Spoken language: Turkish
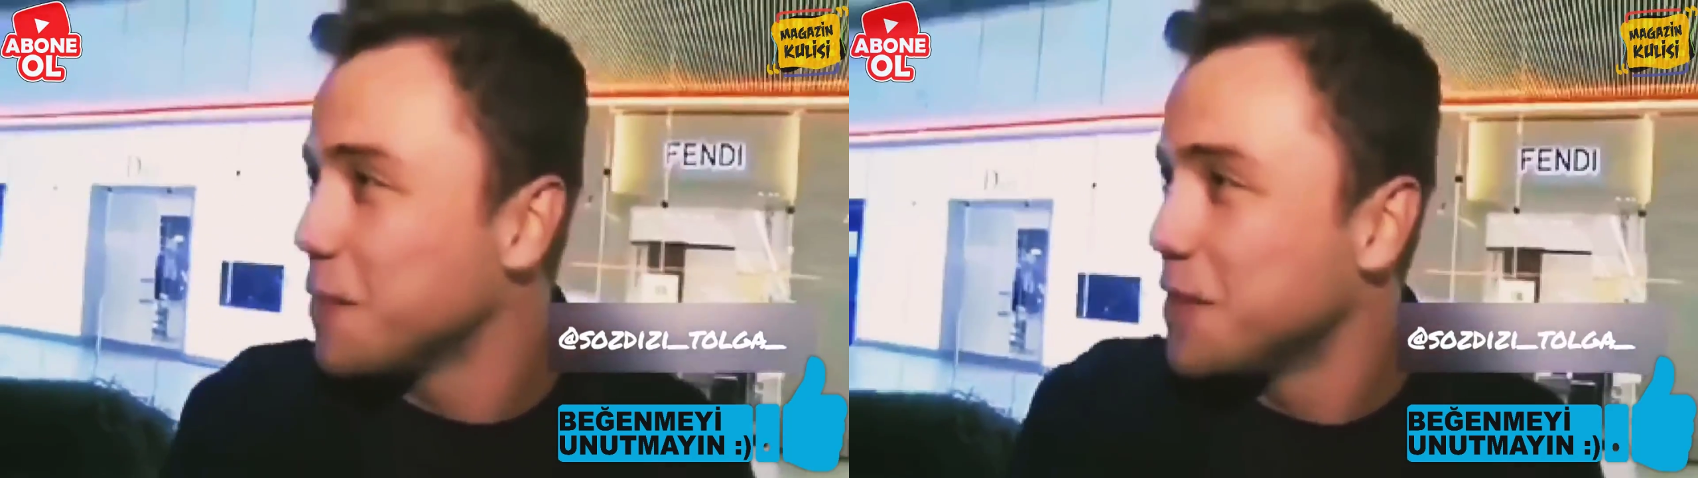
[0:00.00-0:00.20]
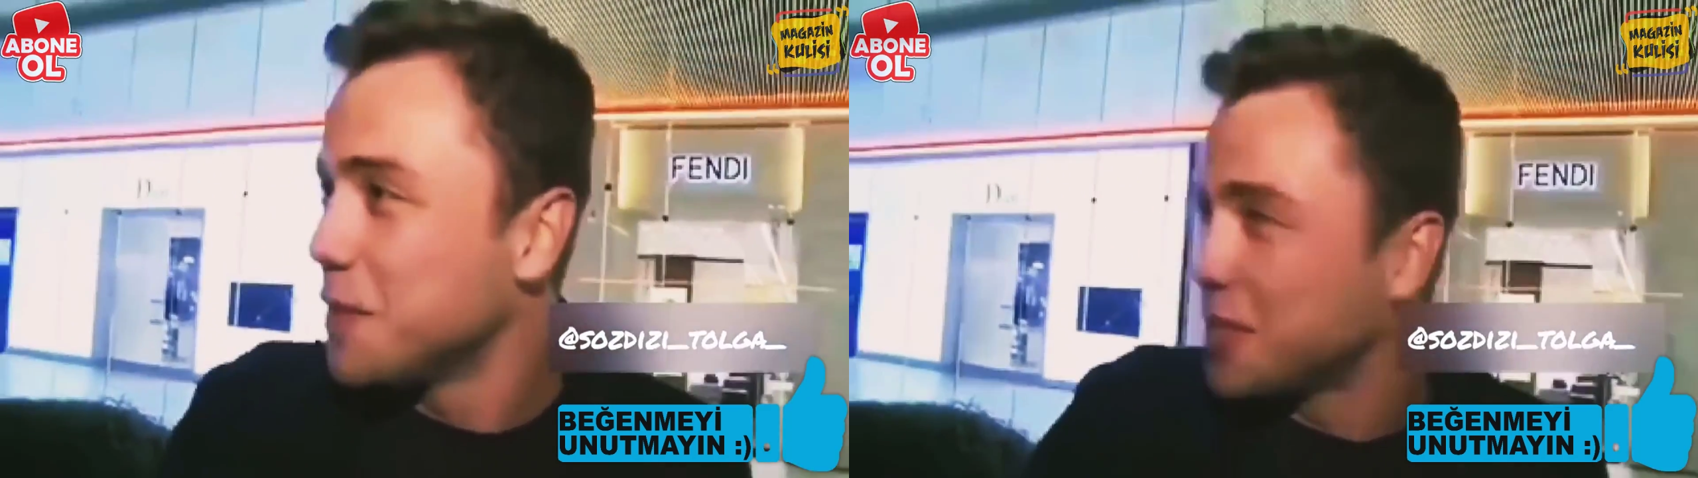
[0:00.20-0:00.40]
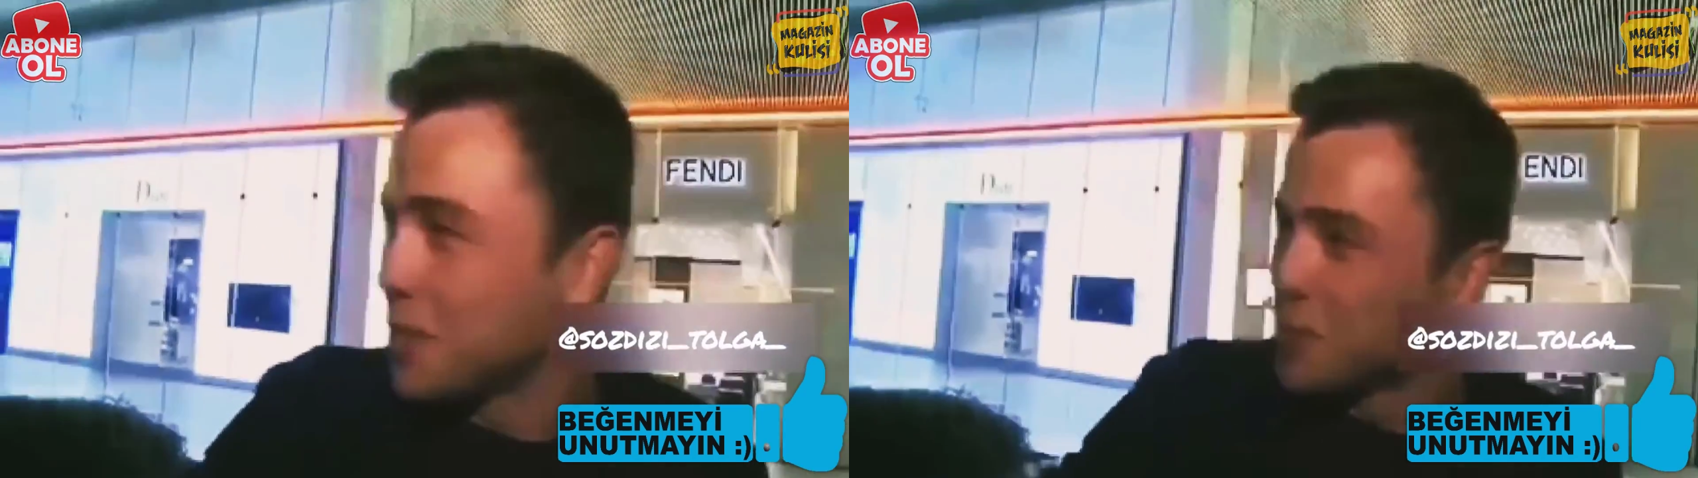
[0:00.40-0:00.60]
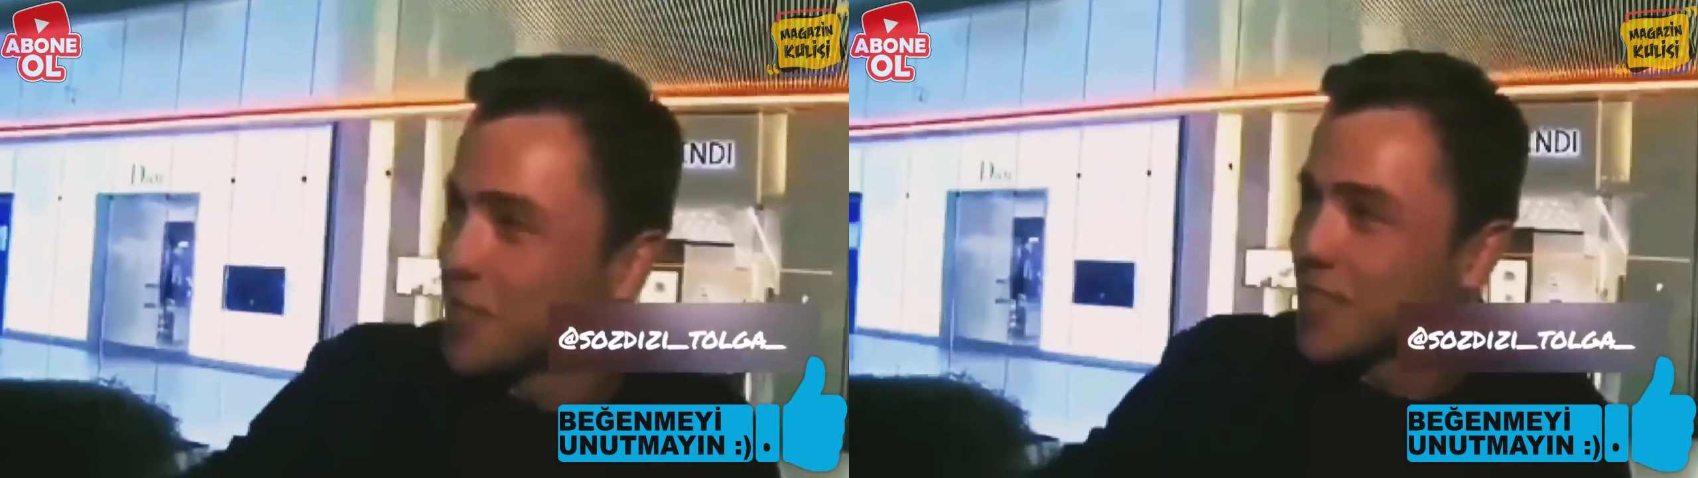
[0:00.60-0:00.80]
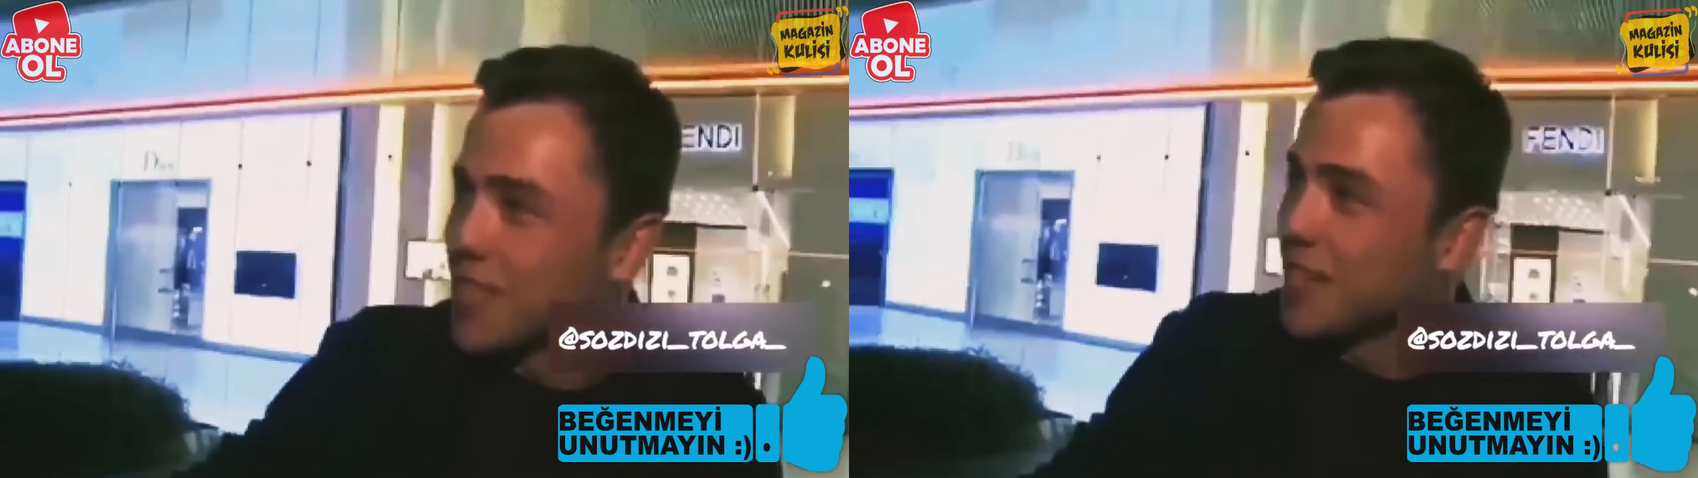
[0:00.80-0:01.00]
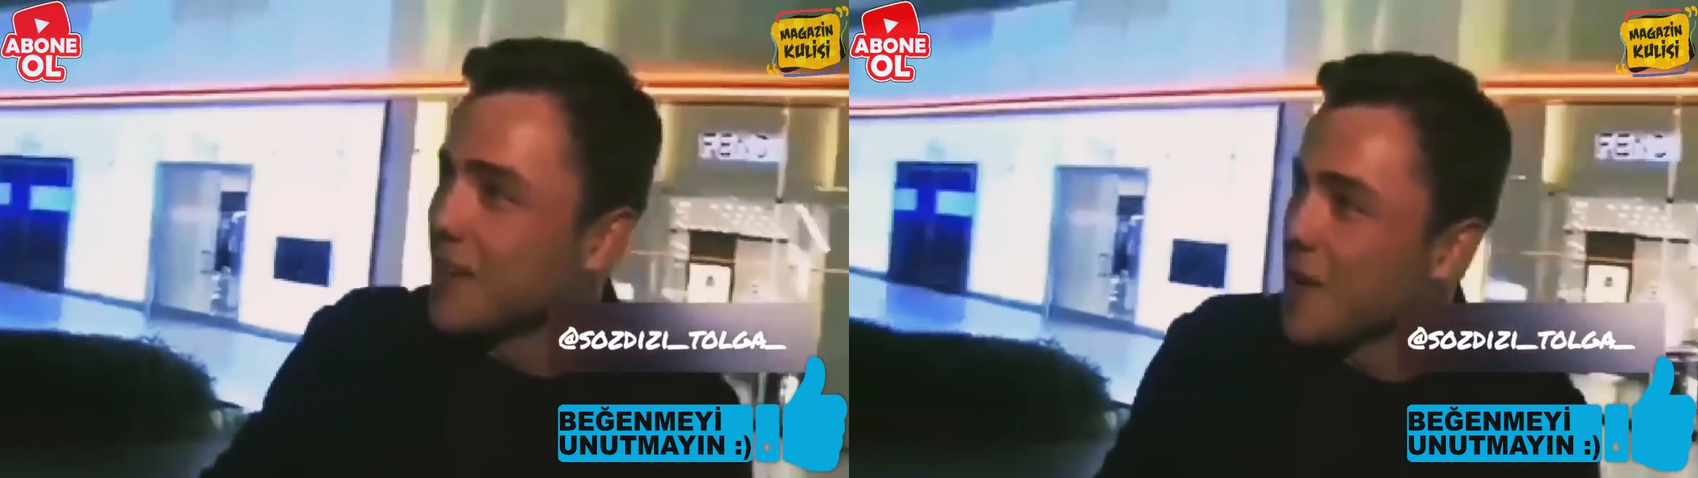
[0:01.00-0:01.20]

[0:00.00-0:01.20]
böyle ufak bir alışveriş yapacağız.